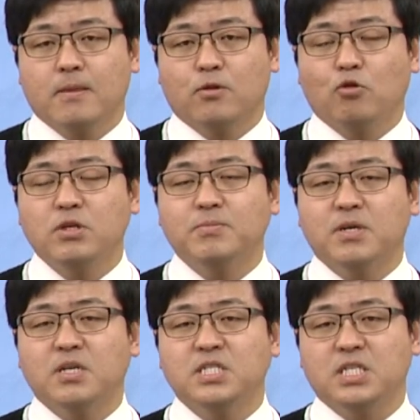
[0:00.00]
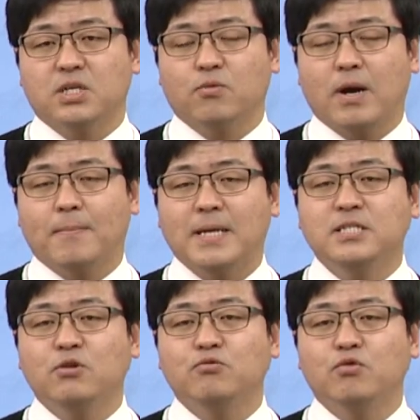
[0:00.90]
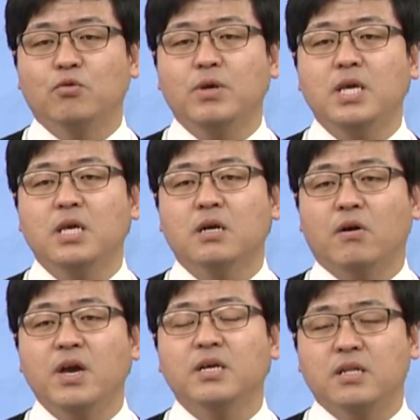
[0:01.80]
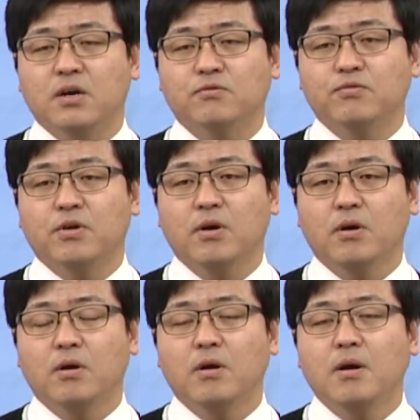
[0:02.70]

독립선언식과 만세운동이 거행이 되었고요.